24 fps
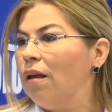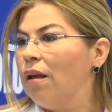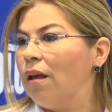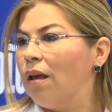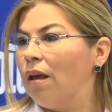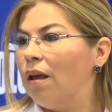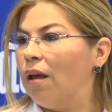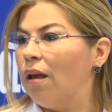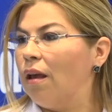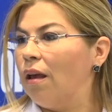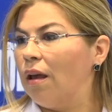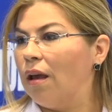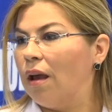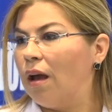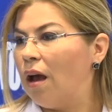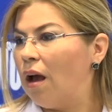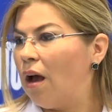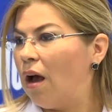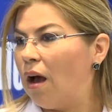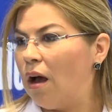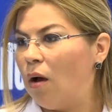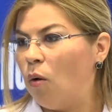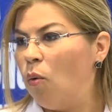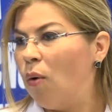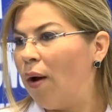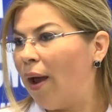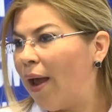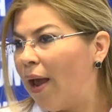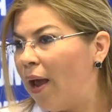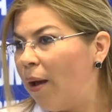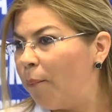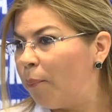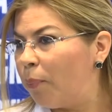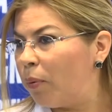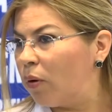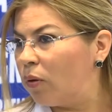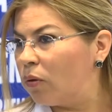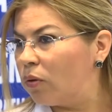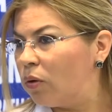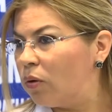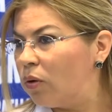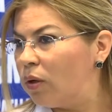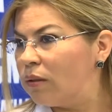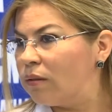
que un ejemplo, ¿no?